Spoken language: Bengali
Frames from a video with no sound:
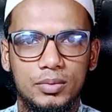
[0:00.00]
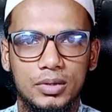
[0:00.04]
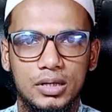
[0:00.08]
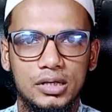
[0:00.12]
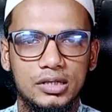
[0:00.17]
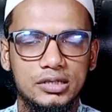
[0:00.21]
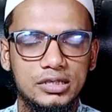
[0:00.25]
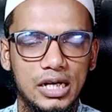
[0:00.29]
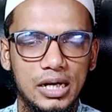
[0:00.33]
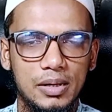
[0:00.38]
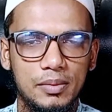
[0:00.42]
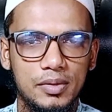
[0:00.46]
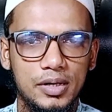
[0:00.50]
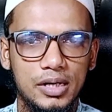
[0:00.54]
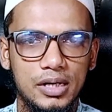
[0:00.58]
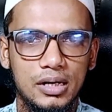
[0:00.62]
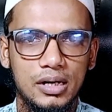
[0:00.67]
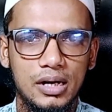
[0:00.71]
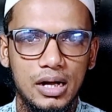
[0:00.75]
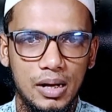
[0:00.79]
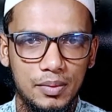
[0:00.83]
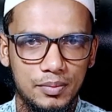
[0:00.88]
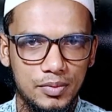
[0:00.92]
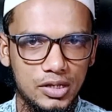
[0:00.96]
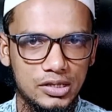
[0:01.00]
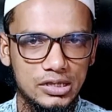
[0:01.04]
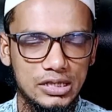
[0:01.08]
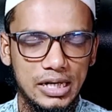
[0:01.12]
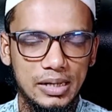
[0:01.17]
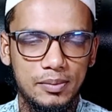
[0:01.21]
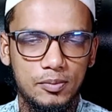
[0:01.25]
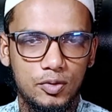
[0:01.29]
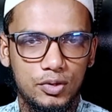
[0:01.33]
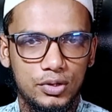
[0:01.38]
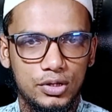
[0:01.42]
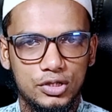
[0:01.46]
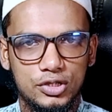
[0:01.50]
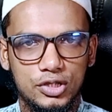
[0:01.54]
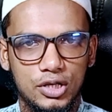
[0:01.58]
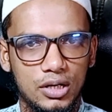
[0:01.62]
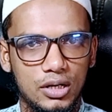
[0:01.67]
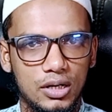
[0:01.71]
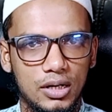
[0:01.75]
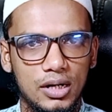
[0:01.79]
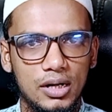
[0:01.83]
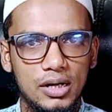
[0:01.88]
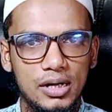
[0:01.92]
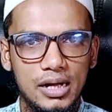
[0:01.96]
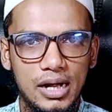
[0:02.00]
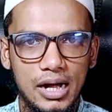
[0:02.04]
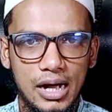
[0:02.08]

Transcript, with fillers: আপনারা চাইবেন আমরা চাইবো ইনশাল্লাহ